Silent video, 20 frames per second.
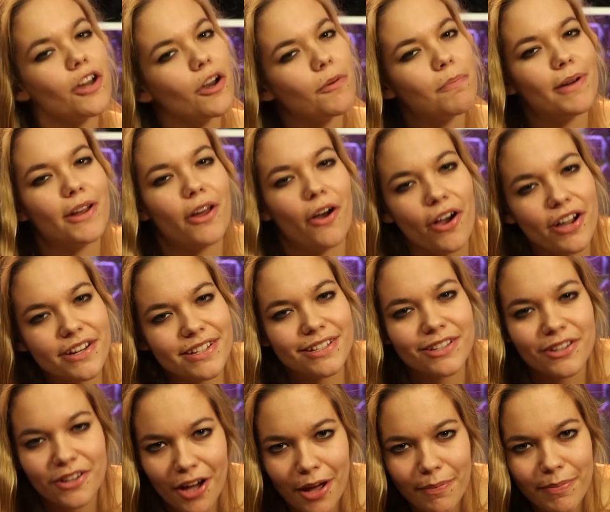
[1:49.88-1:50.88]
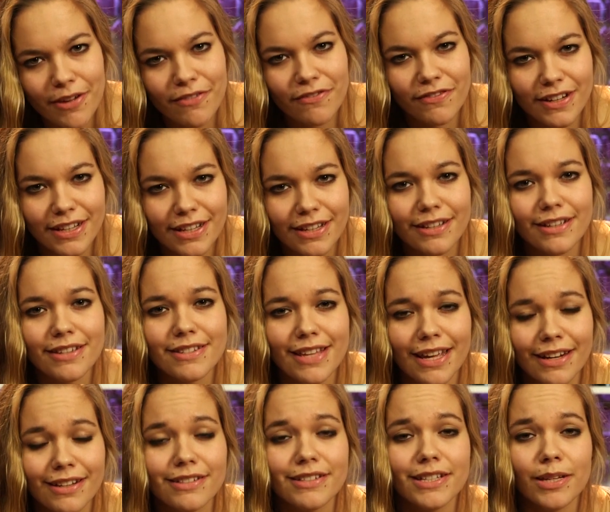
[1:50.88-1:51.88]
Doch bei der heutigen Körperpflege ist
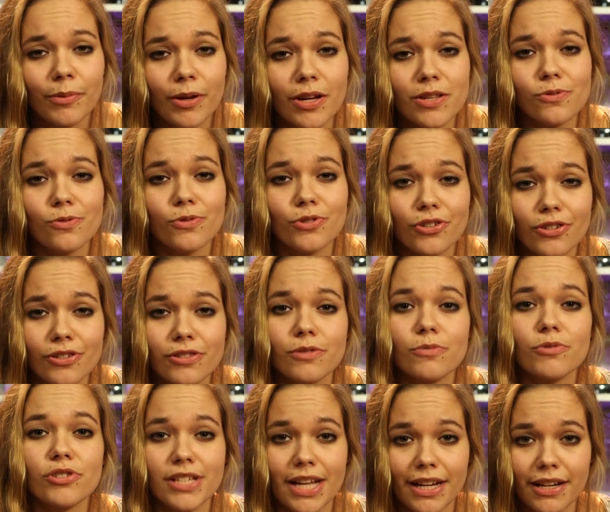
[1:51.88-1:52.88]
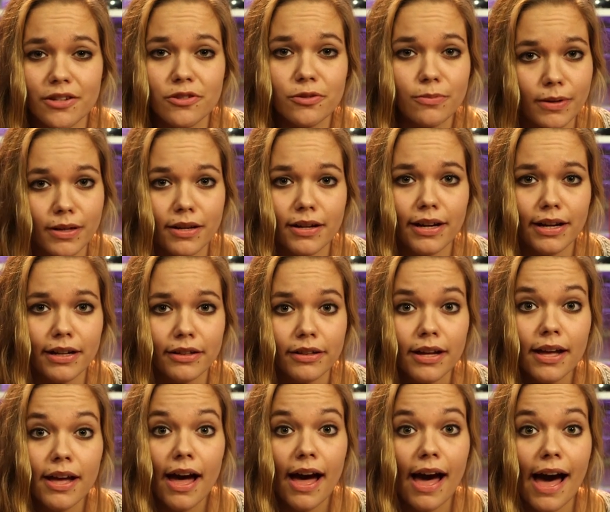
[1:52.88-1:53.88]
eine Intimrasur schon zum Standard übergegangen.
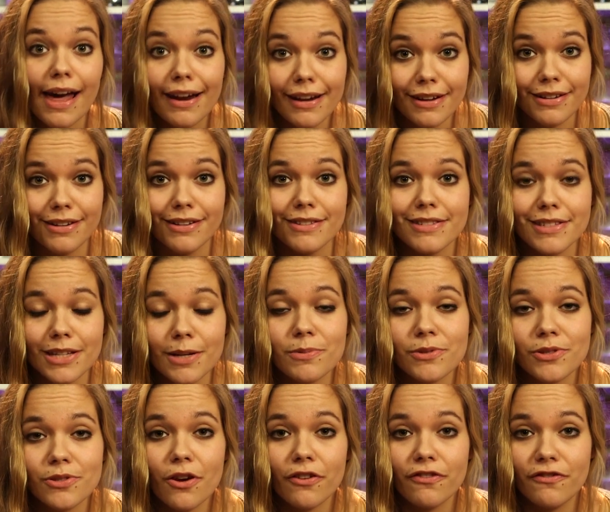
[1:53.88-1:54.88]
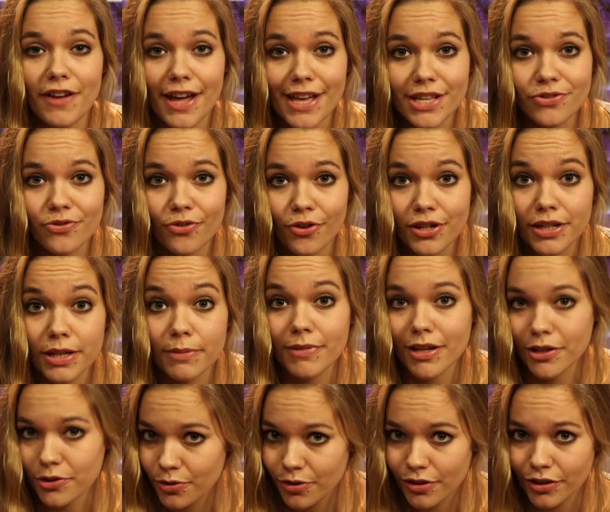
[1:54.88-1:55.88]
Allerdings gibt es noch Fans von dem
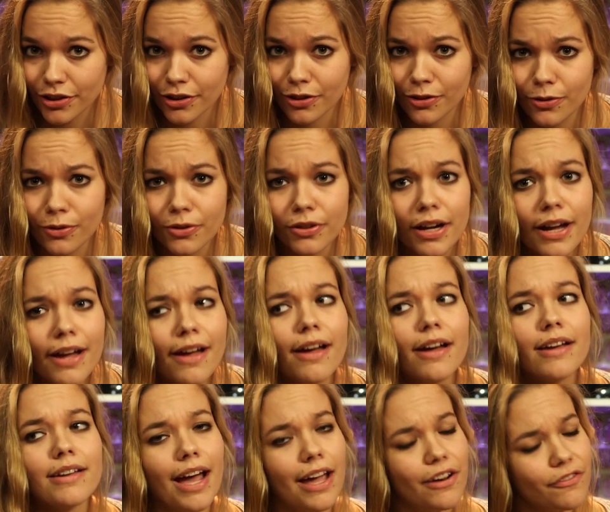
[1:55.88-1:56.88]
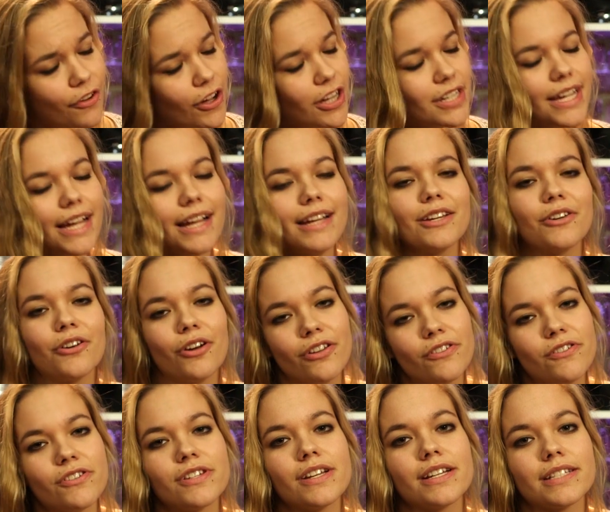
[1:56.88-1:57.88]
natürlichen Look. Ein Vorteil, ihr
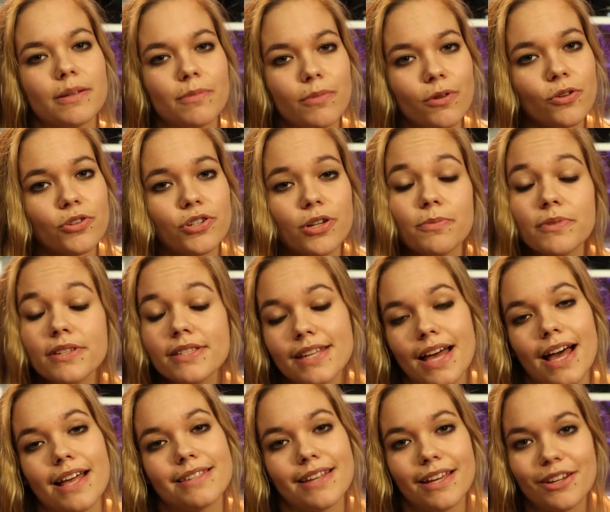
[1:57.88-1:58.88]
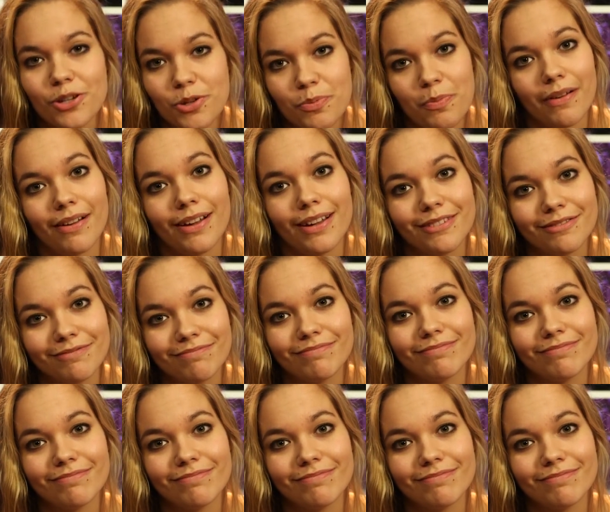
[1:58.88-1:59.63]
könnt euch nach dem Blowjob die Zahnseite sparen.